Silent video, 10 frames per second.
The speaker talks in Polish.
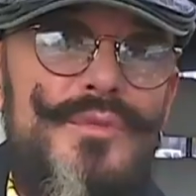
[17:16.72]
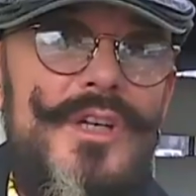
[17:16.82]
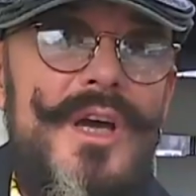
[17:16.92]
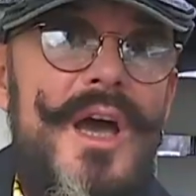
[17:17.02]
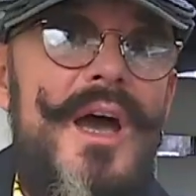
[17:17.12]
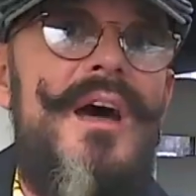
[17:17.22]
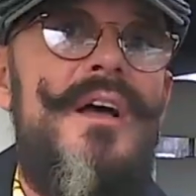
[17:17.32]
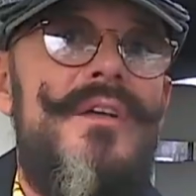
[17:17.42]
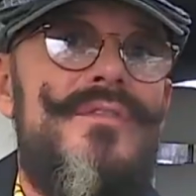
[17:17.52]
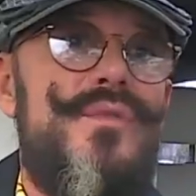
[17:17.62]
przyjechała
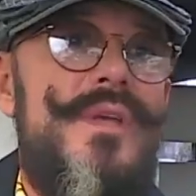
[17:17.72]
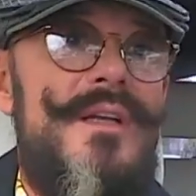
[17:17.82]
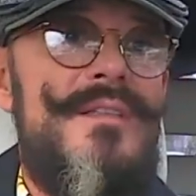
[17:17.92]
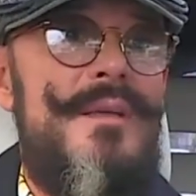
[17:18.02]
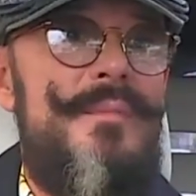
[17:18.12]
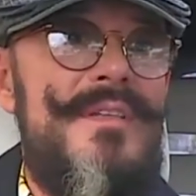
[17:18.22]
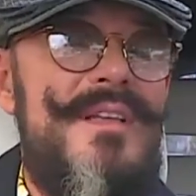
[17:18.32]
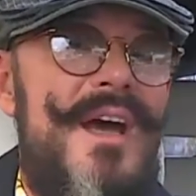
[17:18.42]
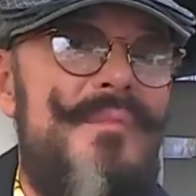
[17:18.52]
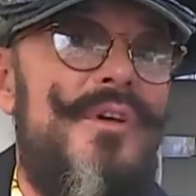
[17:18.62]
w sukience bez
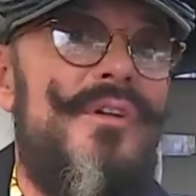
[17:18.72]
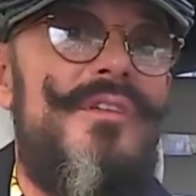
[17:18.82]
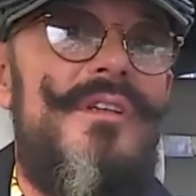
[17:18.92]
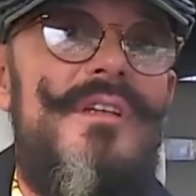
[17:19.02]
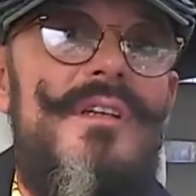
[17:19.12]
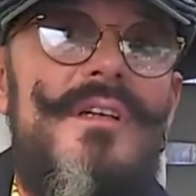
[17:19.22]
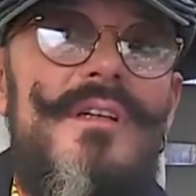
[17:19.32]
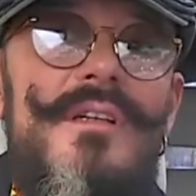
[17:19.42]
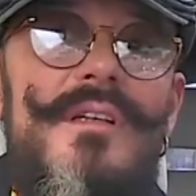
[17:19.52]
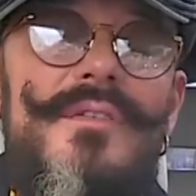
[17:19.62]
ramion no. i,
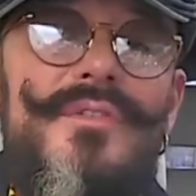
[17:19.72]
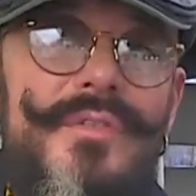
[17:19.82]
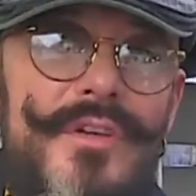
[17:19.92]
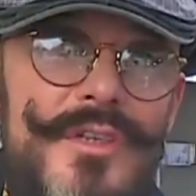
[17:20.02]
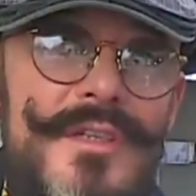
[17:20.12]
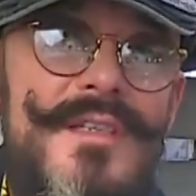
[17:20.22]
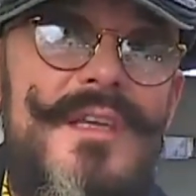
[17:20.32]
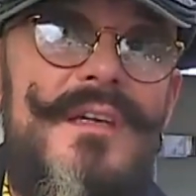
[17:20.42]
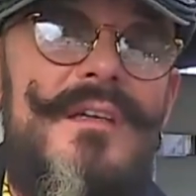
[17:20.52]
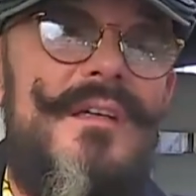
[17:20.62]
y, i w
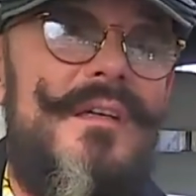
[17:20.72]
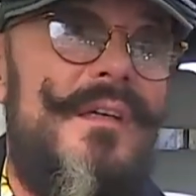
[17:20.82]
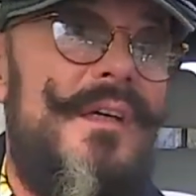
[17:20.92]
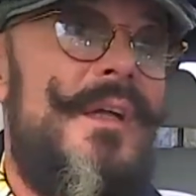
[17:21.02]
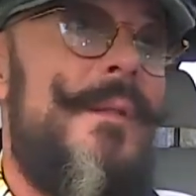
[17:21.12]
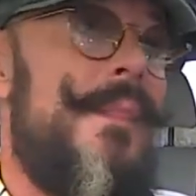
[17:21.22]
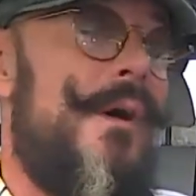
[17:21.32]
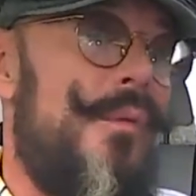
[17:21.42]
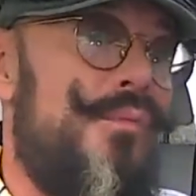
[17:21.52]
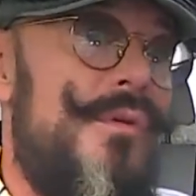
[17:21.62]
kwiecistej... Oburzenie, y, nie?
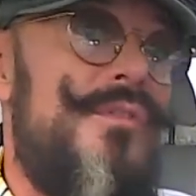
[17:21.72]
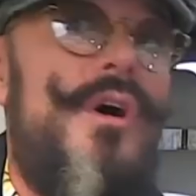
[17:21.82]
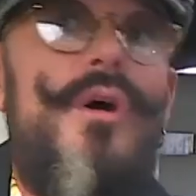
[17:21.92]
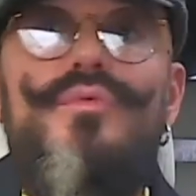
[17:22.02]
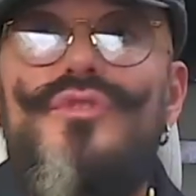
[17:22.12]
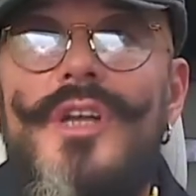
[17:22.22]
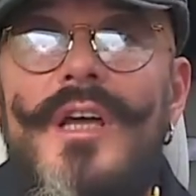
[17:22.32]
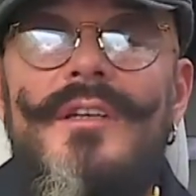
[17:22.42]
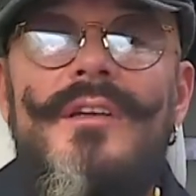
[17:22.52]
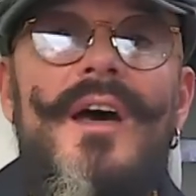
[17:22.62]
No, obu, no
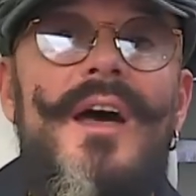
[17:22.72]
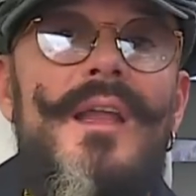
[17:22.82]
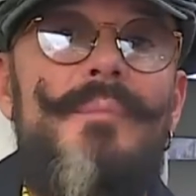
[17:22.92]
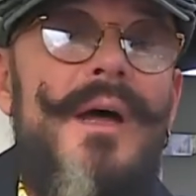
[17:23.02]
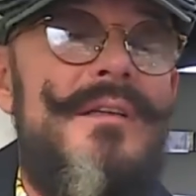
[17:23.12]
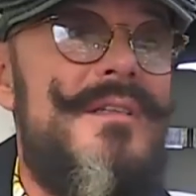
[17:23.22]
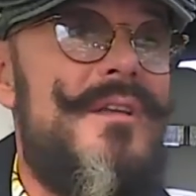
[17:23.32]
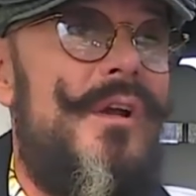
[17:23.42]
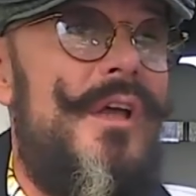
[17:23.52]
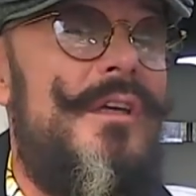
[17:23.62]
oburzenie, no ale pani z
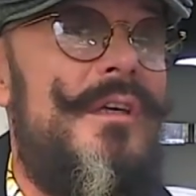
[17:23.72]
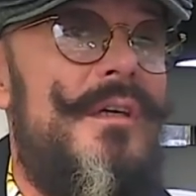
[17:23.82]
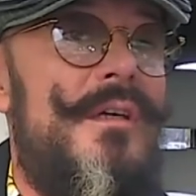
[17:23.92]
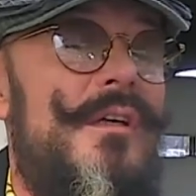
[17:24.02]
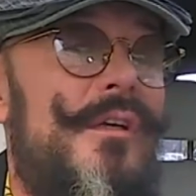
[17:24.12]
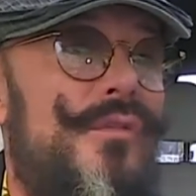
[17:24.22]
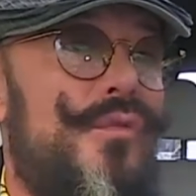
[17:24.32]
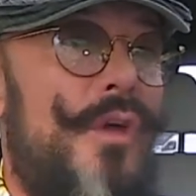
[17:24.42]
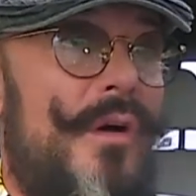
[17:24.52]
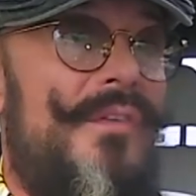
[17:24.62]
kolei
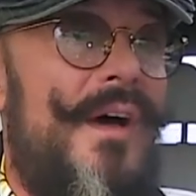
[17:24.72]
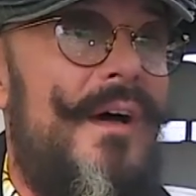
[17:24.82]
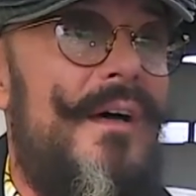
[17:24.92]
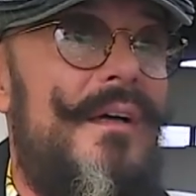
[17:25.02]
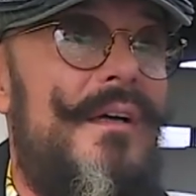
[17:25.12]
Dudowa